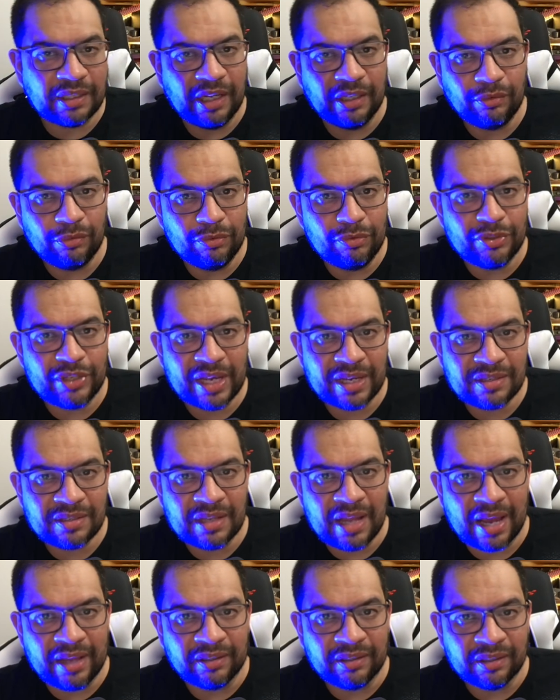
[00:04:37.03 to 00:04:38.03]
tanto do Zack
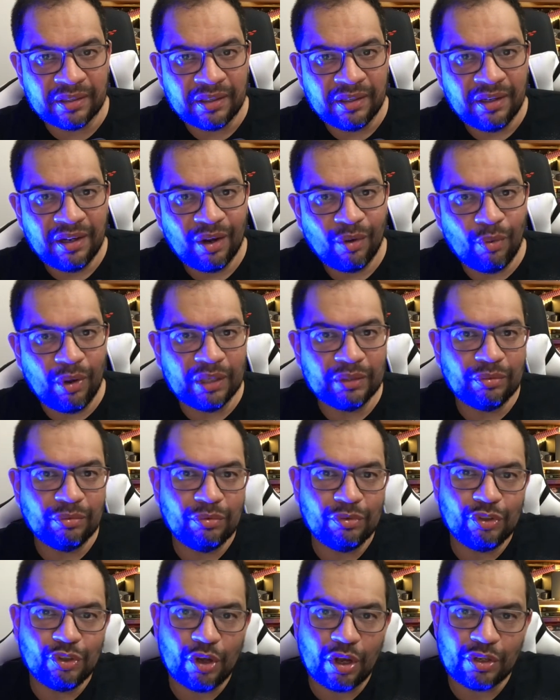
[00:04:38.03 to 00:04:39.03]
Snyder quanto
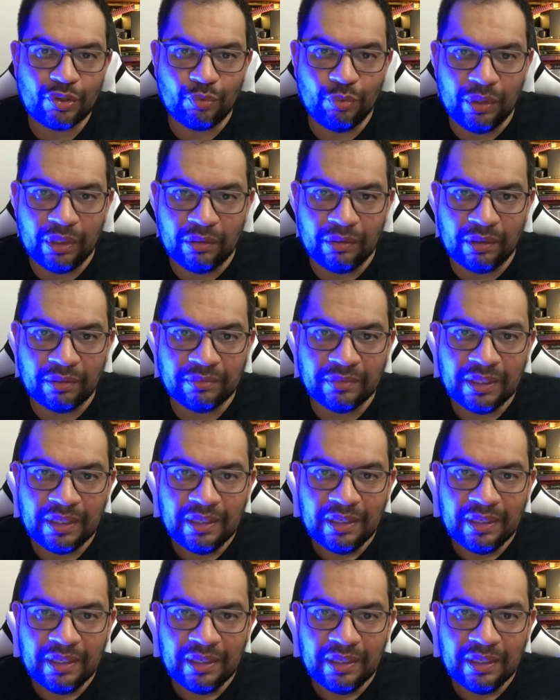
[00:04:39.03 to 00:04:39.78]
do Joss Whedon,